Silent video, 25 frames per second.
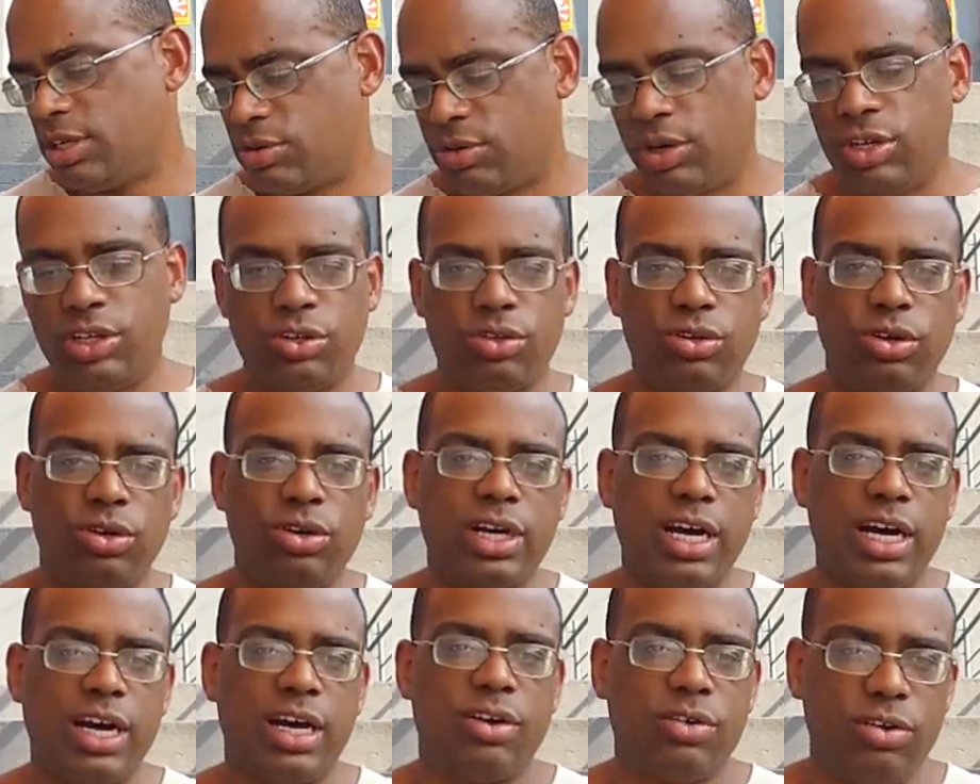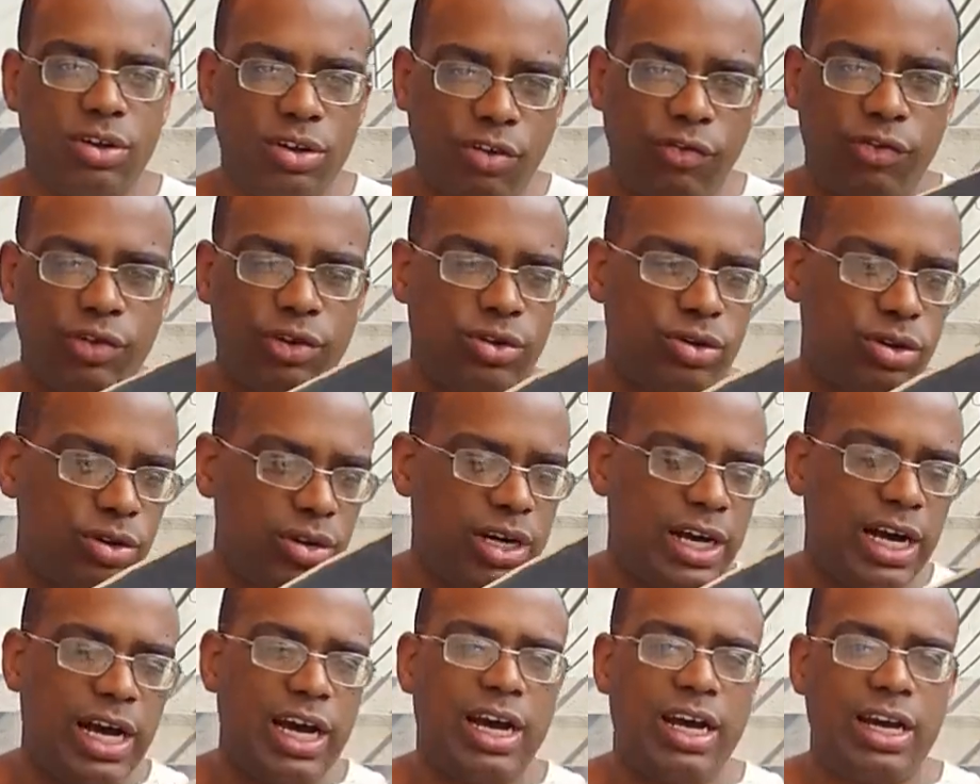Quando eu trocar, quando eu for
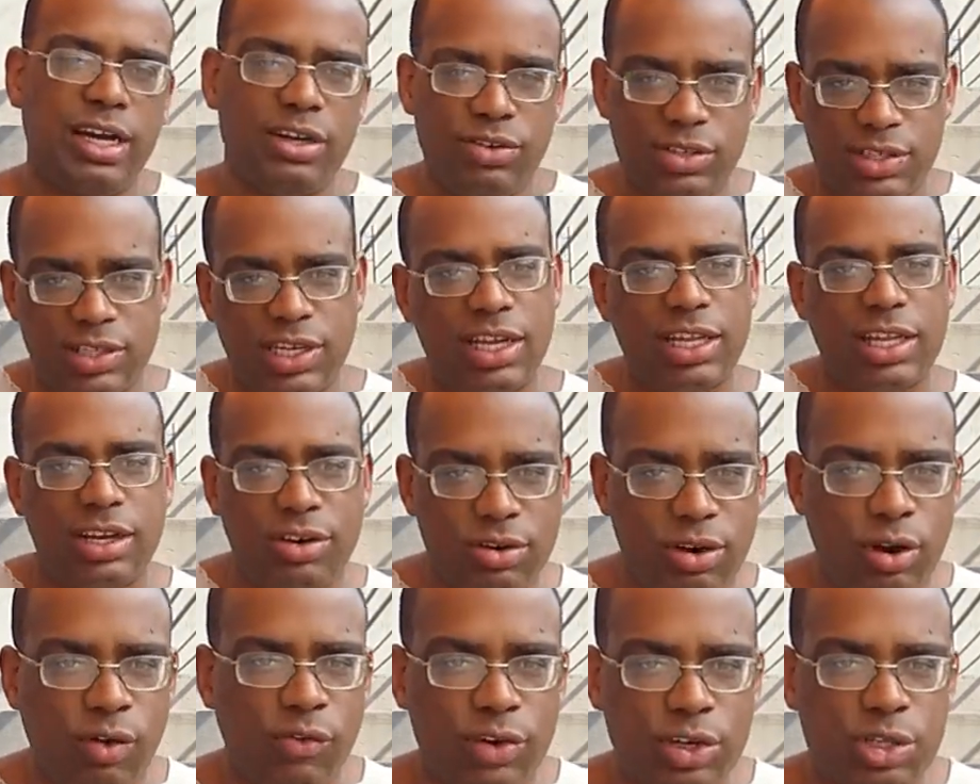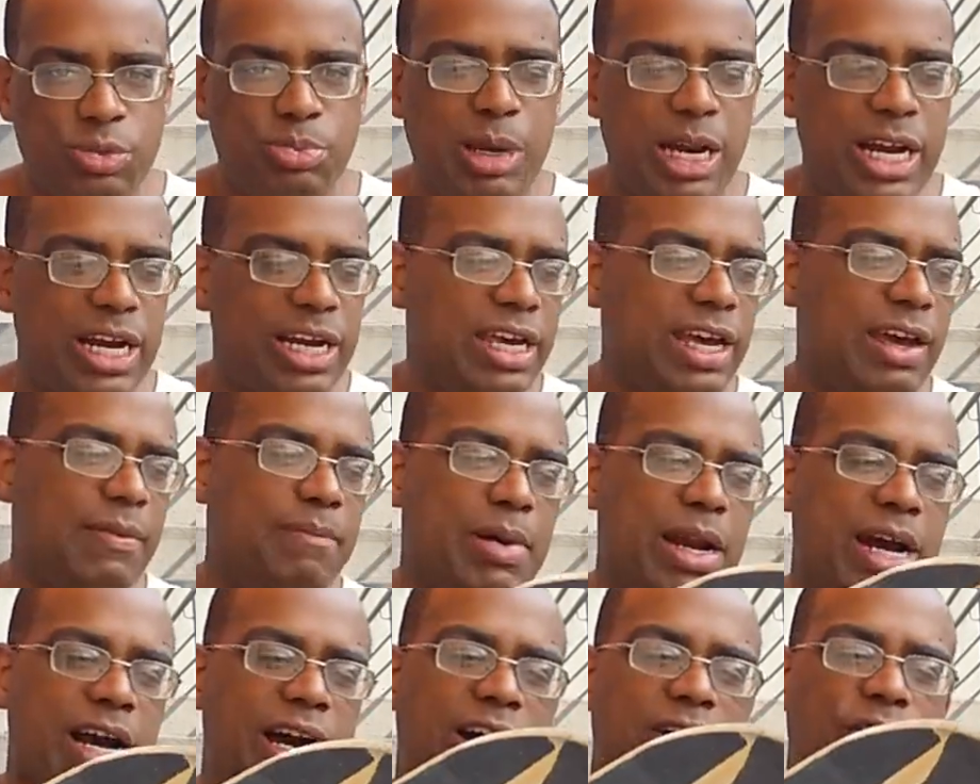trocar, não esquenta não, não vou esperar
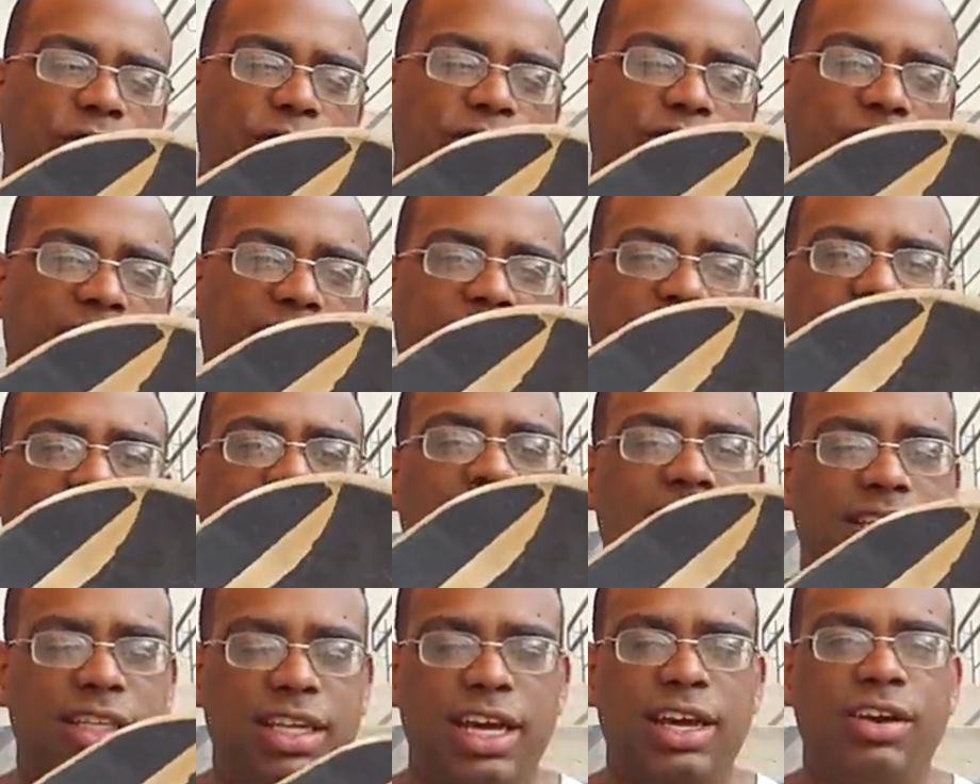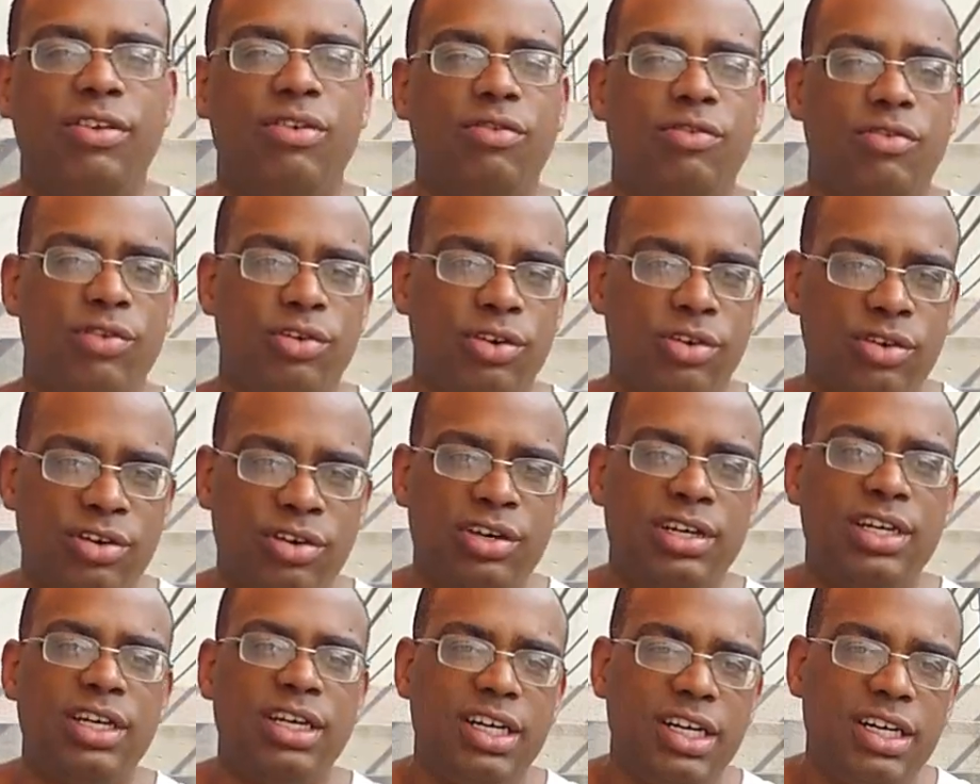quebrar ou ficar sem teio. Eu
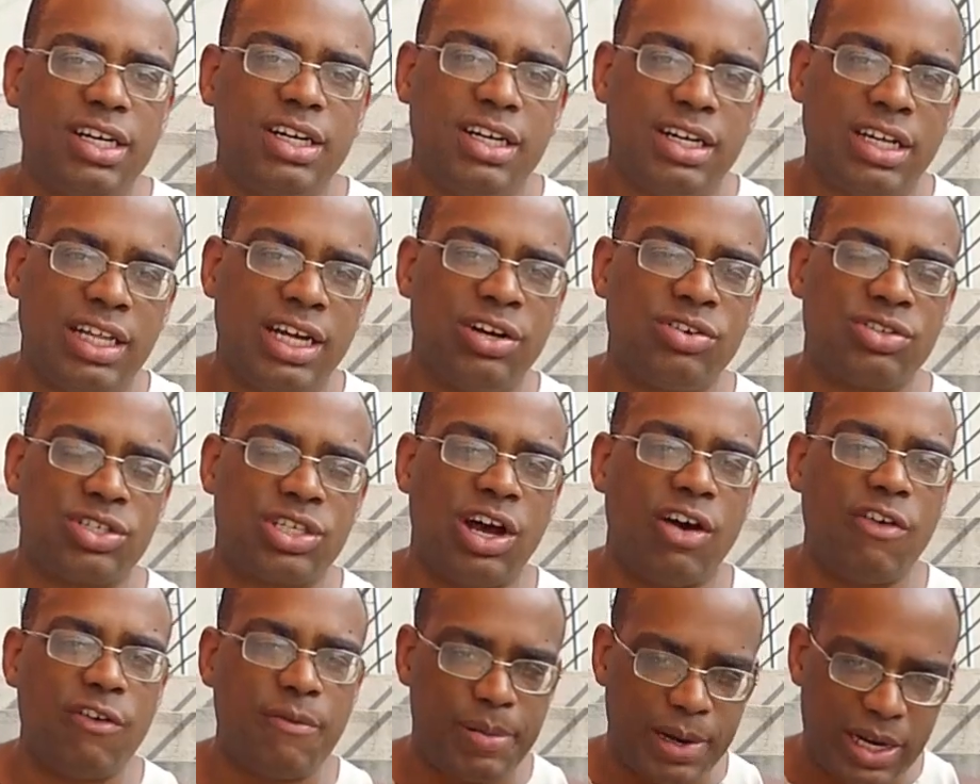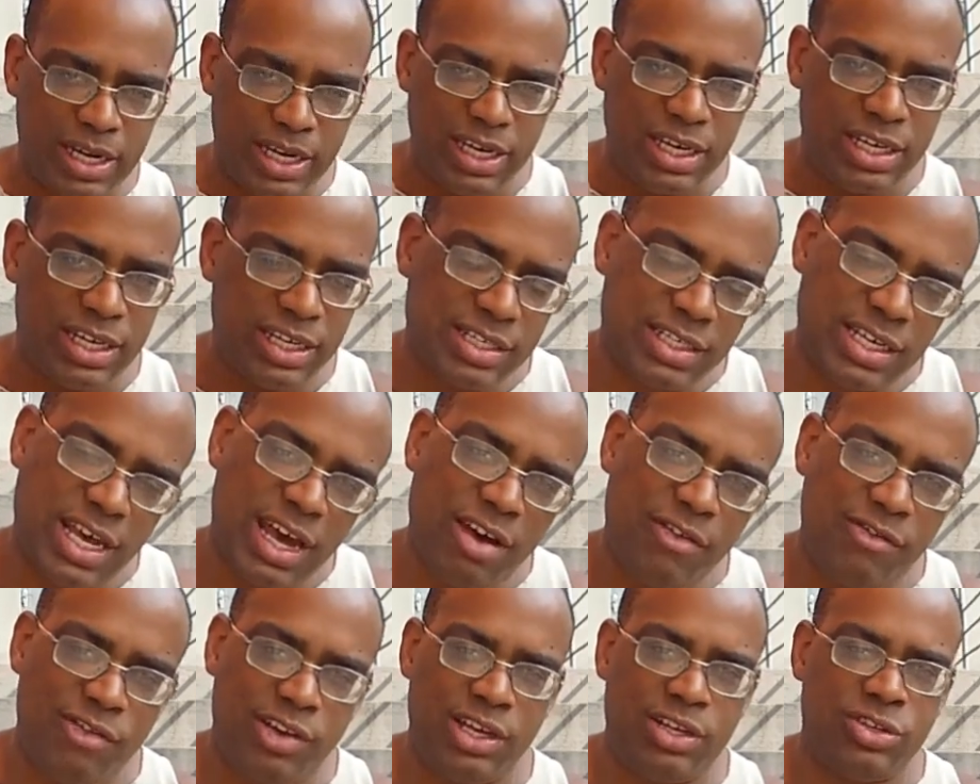vou dar um salve para quem
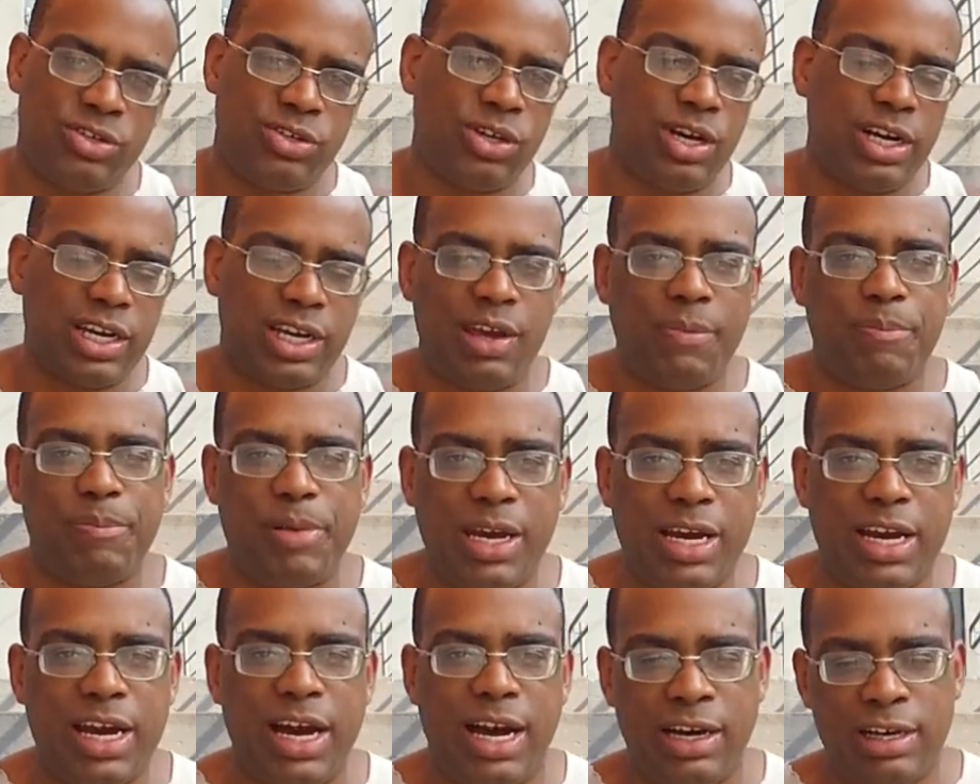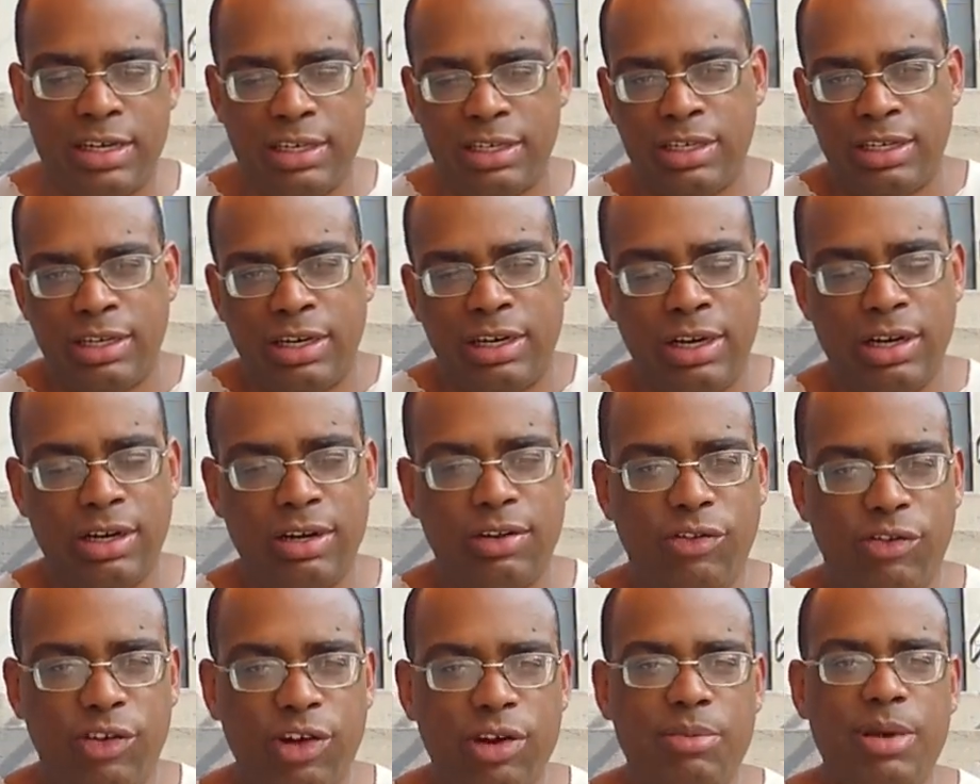quiser vir só aqui pegar.
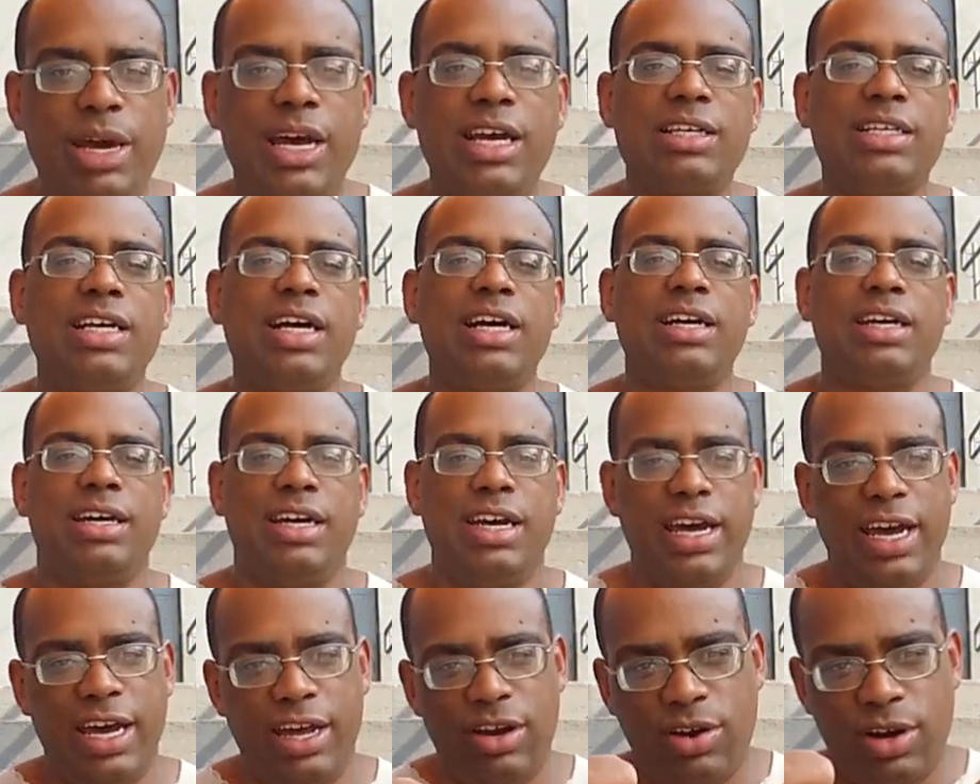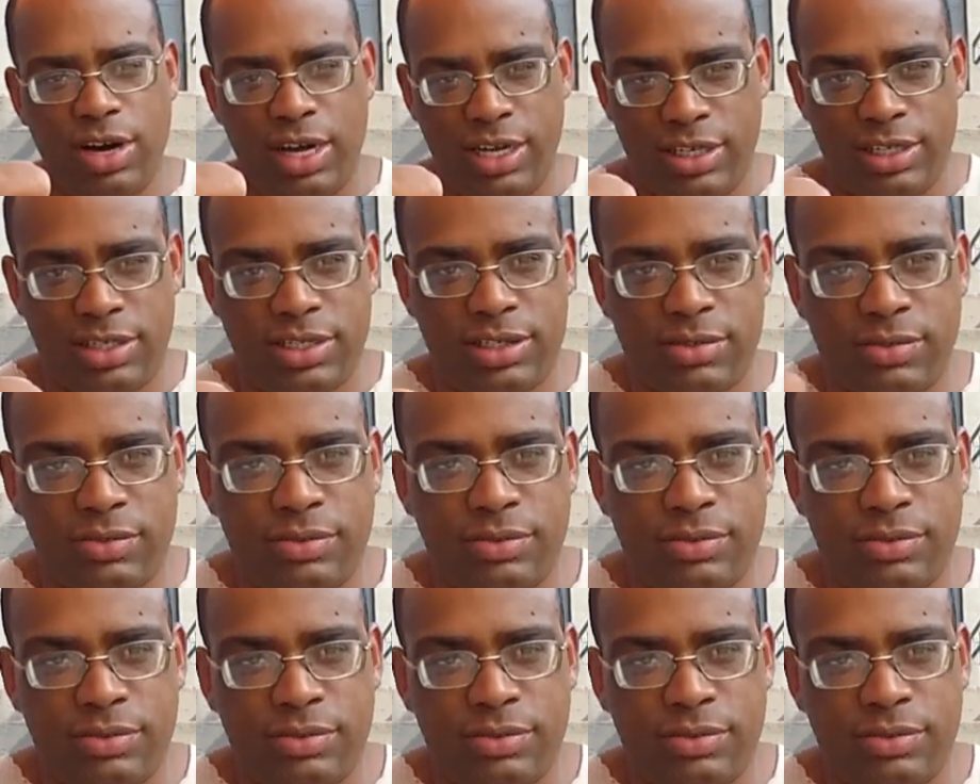Firmeza? É nós.